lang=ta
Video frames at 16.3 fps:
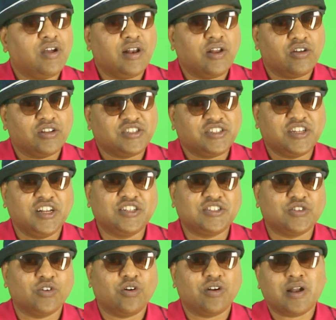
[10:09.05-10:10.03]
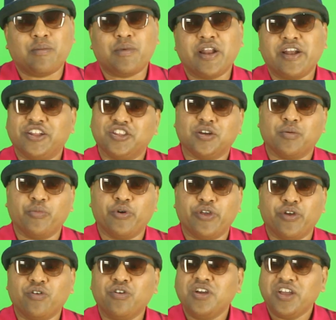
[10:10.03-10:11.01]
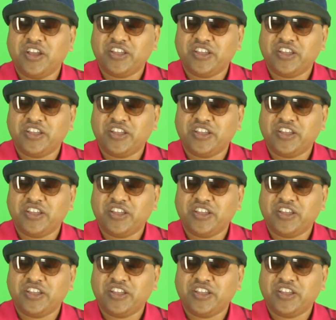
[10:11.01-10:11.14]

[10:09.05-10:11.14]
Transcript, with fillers: இல்லை ஒரு ஸ்டில்ஸோ நம்மளால் எடுத்துக்க முடியும்